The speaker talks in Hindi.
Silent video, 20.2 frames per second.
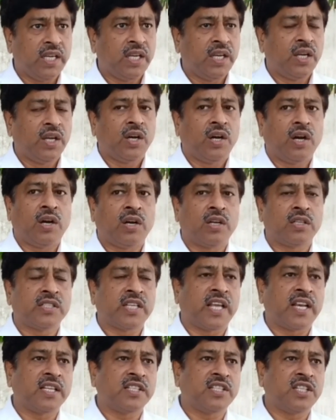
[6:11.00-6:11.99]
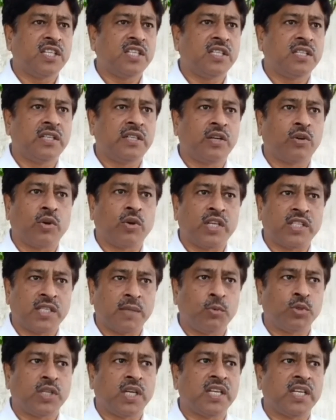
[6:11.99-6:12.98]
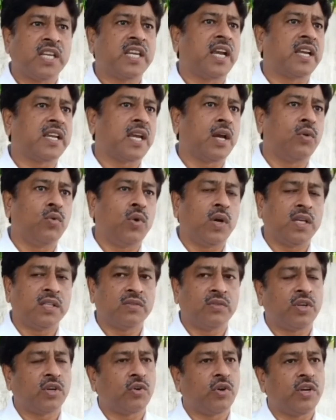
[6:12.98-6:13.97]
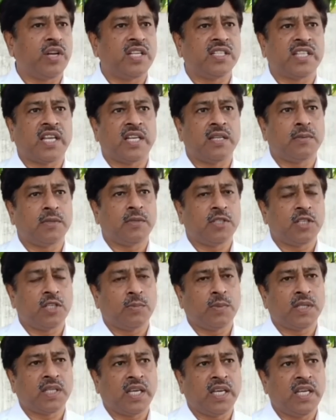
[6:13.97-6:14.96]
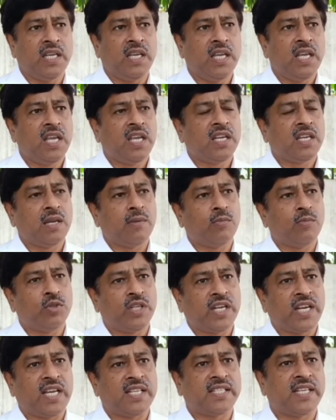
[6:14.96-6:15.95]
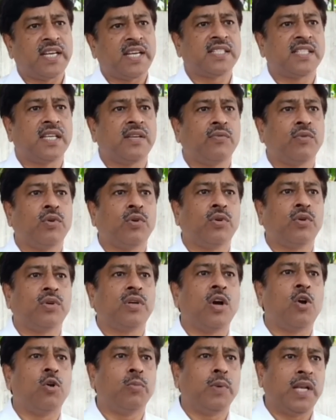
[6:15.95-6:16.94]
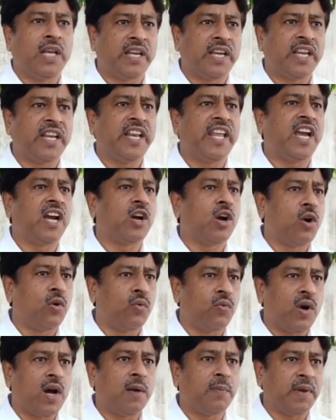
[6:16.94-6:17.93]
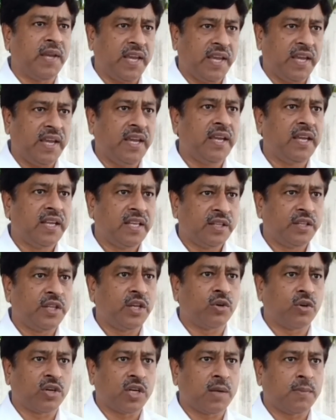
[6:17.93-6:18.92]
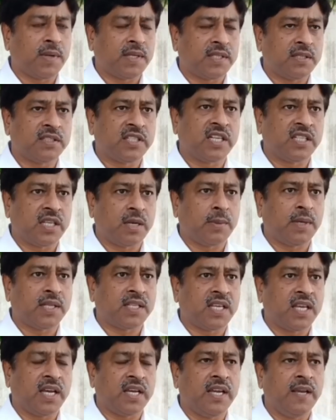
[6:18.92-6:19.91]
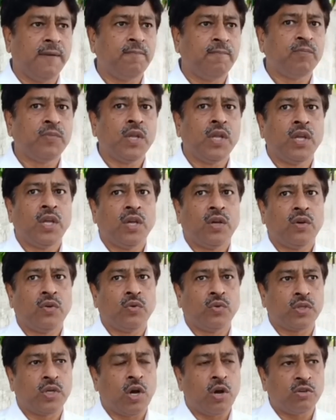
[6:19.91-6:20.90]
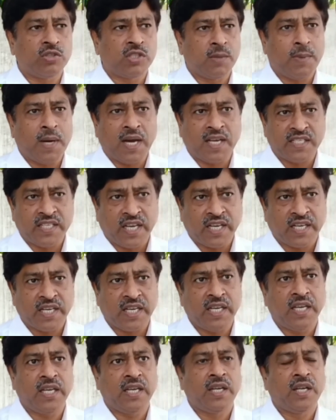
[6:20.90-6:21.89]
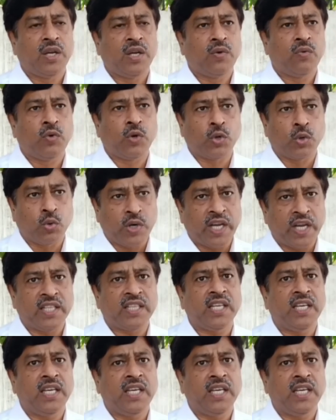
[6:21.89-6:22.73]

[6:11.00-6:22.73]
और सारा चीज़ डकोय से पूछा कि क्या क्या हुआ तो डकोय ने सारी चीज़ बताई कि मुझे कैसे कैसे वो गांव में ले गए नया गांव वहाँ पे है धनगौर के पास सिकंदराबाद के आगे वो गांव से बाहर जाके वो रुक गए थे